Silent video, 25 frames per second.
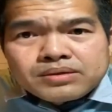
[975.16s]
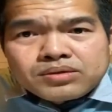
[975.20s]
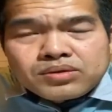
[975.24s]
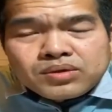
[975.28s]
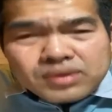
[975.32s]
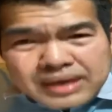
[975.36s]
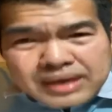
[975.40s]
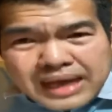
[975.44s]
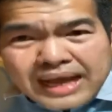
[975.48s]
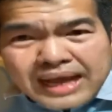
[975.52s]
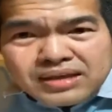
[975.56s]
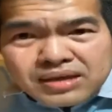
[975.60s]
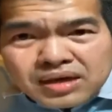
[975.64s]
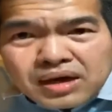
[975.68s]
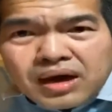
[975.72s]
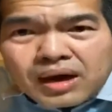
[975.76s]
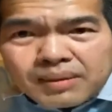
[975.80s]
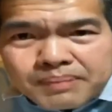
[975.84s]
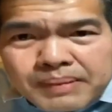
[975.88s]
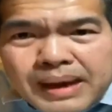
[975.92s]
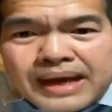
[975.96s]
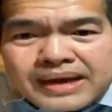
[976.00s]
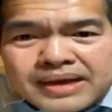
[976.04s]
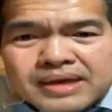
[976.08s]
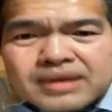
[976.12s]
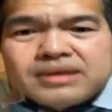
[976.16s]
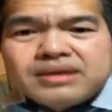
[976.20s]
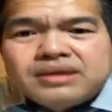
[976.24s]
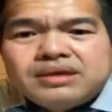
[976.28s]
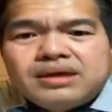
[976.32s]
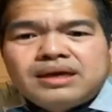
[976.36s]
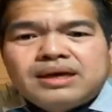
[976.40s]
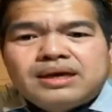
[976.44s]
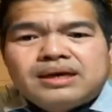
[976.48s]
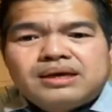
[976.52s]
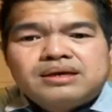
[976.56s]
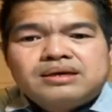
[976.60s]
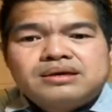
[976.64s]
chuồng cá dương ở bạn cái điều
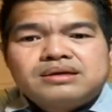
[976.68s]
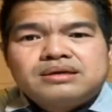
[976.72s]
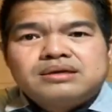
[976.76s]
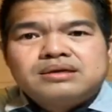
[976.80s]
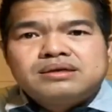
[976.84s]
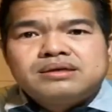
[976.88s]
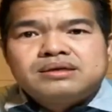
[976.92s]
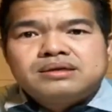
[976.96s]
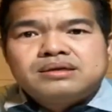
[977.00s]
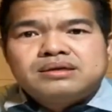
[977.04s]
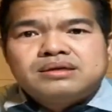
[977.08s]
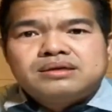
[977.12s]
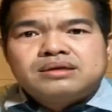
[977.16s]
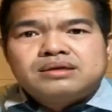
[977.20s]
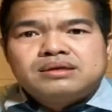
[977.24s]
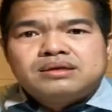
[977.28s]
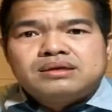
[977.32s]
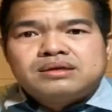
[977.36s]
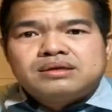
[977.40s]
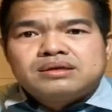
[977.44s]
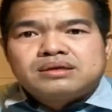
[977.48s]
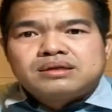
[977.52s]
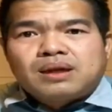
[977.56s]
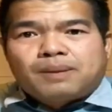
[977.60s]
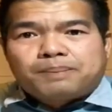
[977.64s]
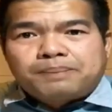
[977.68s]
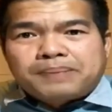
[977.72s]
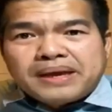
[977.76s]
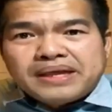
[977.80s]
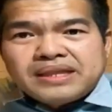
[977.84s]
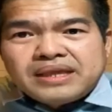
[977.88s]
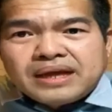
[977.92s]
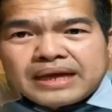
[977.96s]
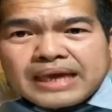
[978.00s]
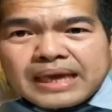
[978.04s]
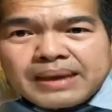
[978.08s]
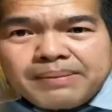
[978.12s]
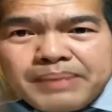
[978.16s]
nó đọc bây
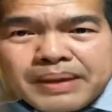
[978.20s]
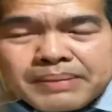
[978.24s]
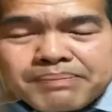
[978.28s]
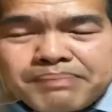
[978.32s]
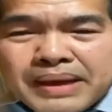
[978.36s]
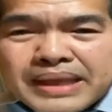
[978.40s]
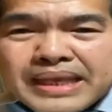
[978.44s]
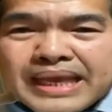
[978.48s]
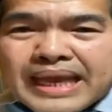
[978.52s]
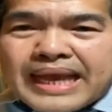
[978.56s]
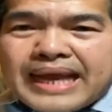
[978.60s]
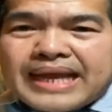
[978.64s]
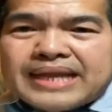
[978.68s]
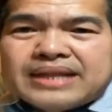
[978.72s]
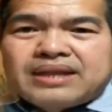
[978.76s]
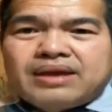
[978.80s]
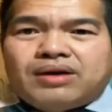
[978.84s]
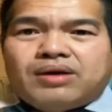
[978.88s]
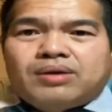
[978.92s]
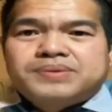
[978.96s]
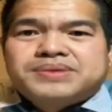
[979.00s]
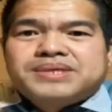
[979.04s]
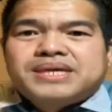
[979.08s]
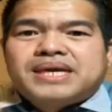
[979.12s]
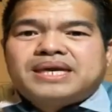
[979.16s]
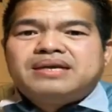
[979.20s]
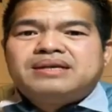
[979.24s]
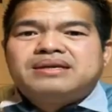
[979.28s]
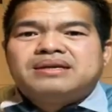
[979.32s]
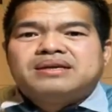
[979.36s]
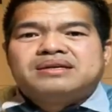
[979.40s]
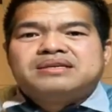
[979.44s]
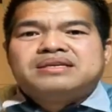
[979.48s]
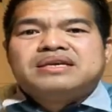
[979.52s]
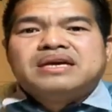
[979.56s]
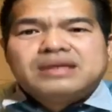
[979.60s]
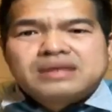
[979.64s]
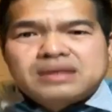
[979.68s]
giờ kia miền Bắc nhà hạt chợ xấy
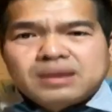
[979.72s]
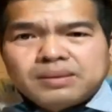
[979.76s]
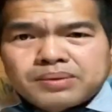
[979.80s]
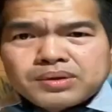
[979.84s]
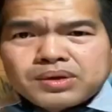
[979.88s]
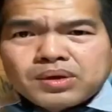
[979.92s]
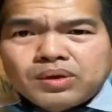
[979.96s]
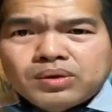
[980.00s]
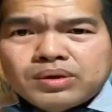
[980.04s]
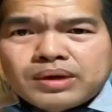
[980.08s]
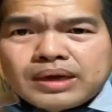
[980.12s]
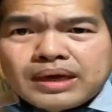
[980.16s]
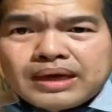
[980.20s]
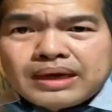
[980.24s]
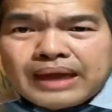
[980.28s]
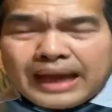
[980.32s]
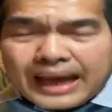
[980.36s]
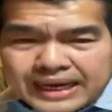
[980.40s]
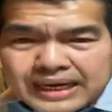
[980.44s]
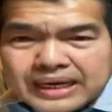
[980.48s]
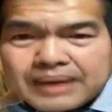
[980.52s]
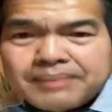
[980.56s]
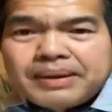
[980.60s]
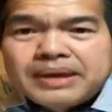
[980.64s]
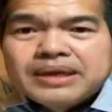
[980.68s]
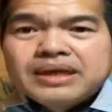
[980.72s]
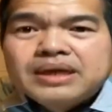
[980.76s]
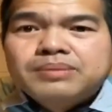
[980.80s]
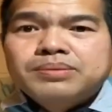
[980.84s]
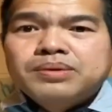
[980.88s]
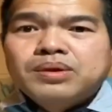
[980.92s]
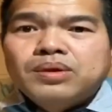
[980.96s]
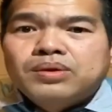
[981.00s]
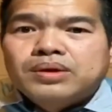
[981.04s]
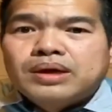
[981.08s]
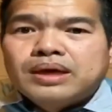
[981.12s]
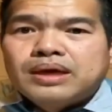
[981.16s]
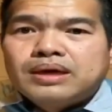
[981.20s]
dưa từ tôi kia hạt đây mà dưa
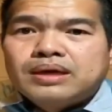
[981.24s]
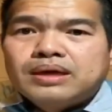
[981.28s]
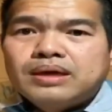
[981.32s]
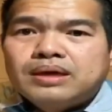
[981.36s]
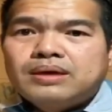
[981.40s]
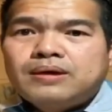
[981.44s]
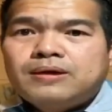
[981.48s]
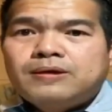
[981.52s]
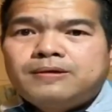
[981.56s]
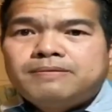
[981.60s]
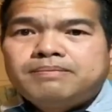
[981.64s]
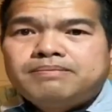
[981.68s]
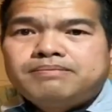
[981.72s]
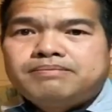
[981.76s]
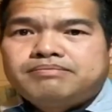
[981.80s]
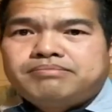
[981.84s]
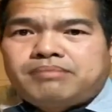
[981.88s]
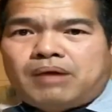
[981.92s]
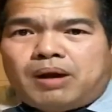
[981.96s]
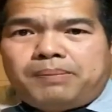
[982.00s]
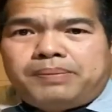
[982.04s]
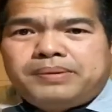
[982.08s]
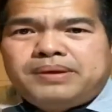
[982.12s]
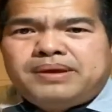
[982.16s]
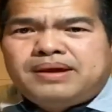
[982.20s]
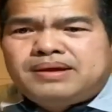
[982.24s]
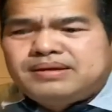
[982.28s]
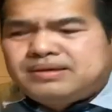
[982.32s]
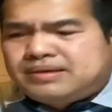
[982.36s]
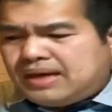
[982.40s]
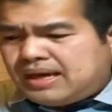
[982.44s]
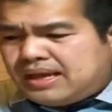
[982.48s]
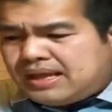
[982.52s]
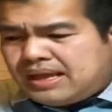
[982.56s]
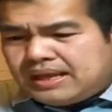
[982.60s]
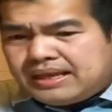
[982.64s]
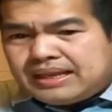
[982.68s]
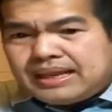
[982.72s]
tôi kia máu bây dương
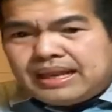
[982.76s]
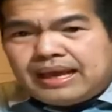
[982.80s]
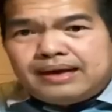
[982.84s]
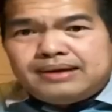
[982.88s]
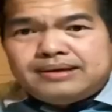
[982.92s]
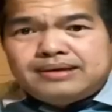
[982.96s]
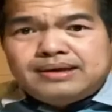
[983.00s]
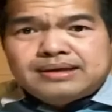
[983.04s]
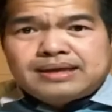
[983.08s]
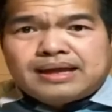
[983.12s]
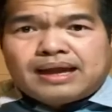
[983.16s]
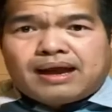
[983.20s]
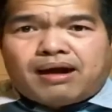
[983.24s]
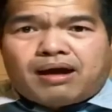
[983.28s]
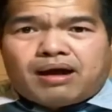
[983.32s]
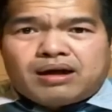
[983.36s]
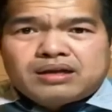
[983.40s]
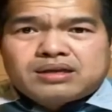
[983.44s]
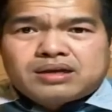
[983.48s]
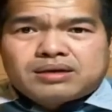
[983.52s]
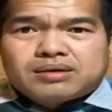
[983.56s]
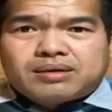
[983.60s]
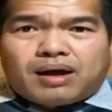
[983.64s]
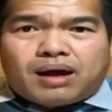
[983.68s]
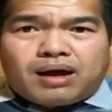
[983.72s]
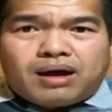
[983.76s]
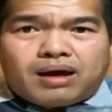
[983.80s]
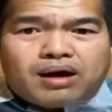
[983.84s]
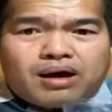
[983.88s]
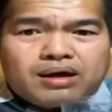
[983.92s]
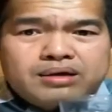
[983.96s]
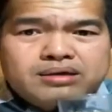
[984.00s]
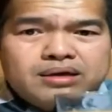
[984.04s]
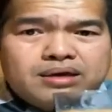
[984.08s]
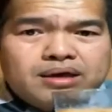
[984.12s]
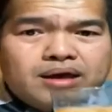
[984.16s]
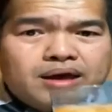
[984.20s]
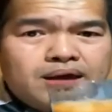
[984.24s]
chỉ đây đang dương thọ chợ đông
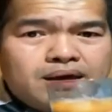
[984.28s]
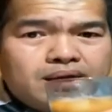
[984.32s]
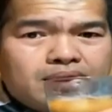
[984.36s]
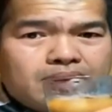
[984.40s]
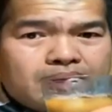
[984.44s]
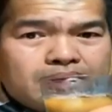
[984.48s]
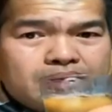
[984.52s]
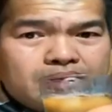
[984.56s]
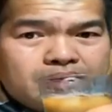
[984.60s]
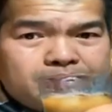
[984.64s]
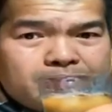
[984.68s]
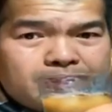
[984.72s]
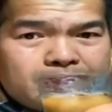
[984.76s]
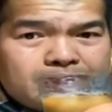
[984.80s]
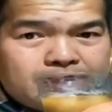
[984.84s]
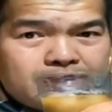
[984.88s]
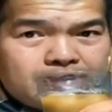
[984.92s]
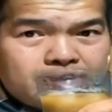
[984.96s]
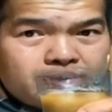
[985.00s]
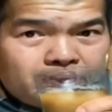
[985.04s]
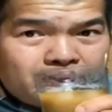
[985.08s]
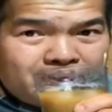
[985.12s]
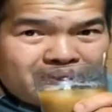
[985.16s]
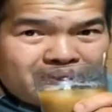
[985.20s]
chợ đông mà thế mày là